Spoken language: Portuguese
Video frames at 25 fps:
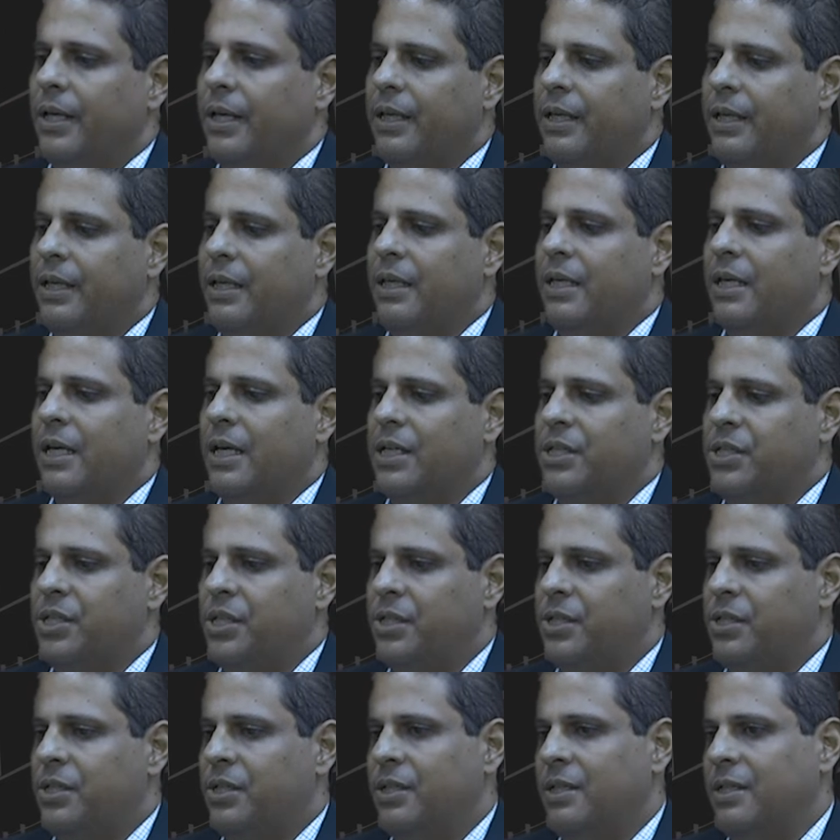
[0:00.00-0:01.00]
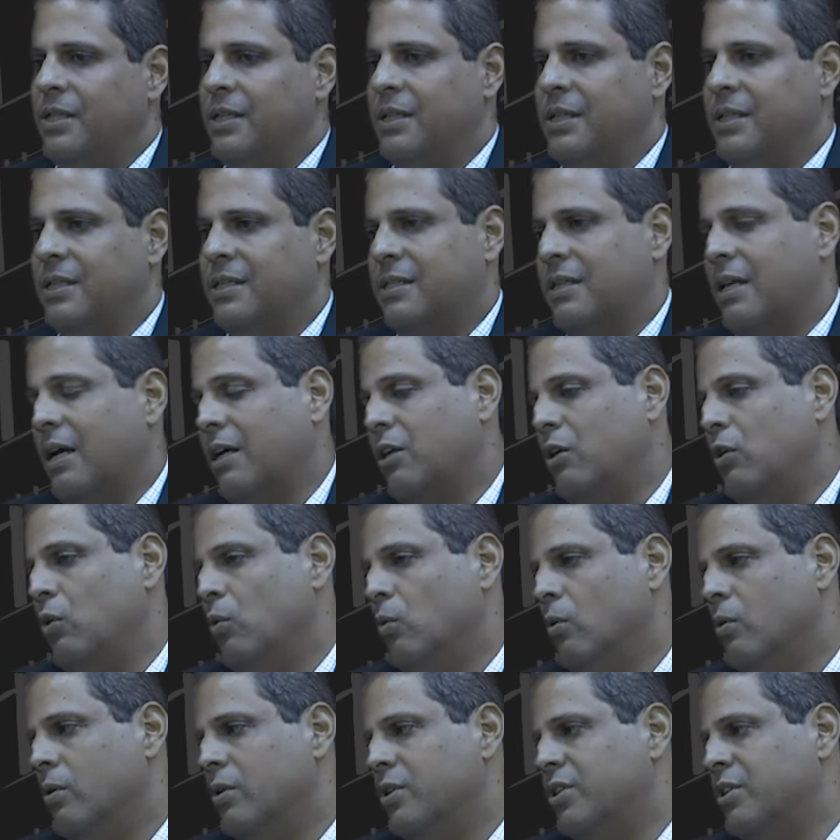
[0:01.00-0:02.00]
E a gente está
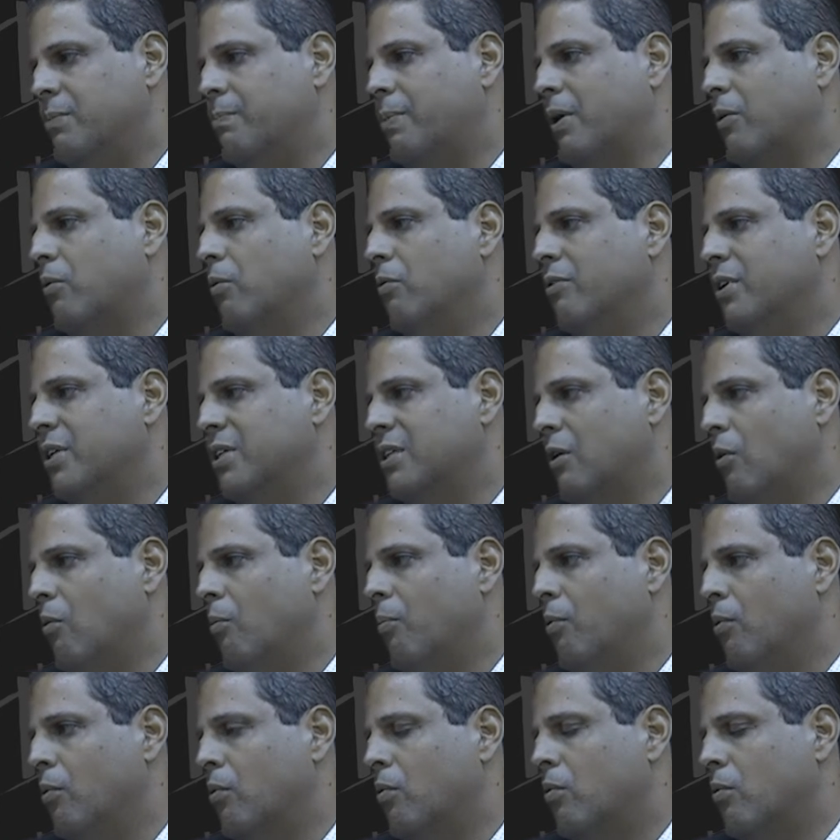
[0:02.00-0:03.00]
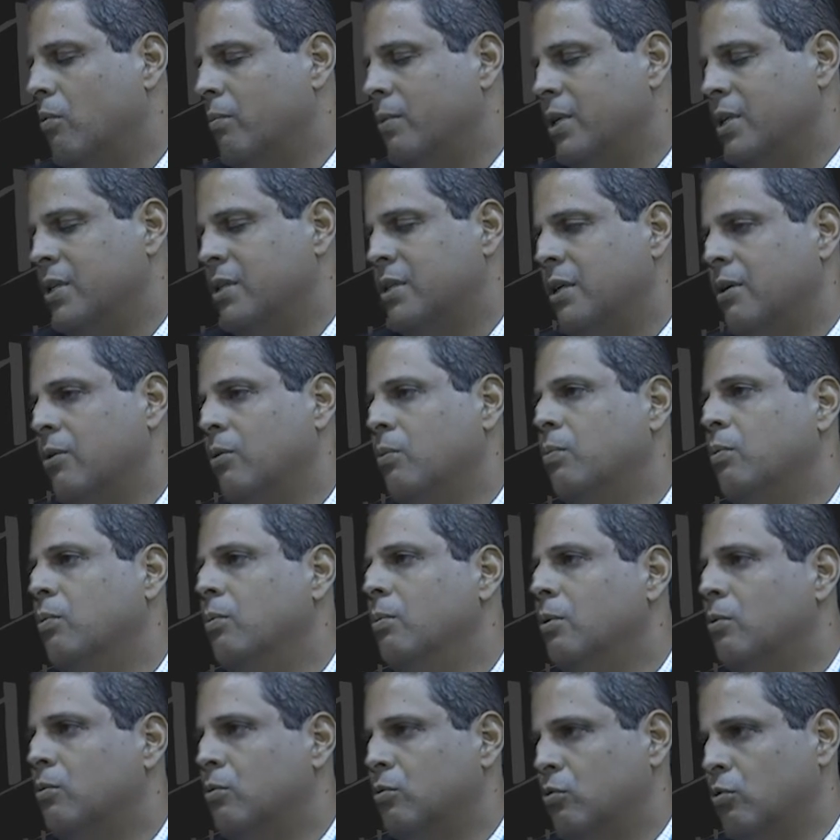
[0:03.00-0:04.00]
aqui hoje para conversar um pouco com o Ministério
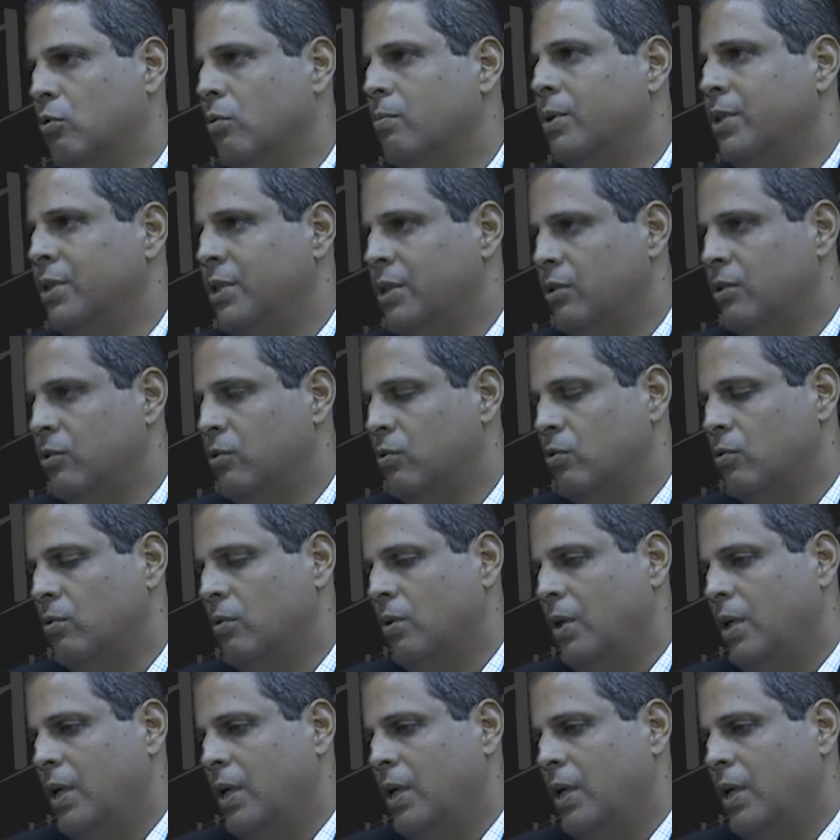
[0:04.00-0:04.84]
Público sobre isso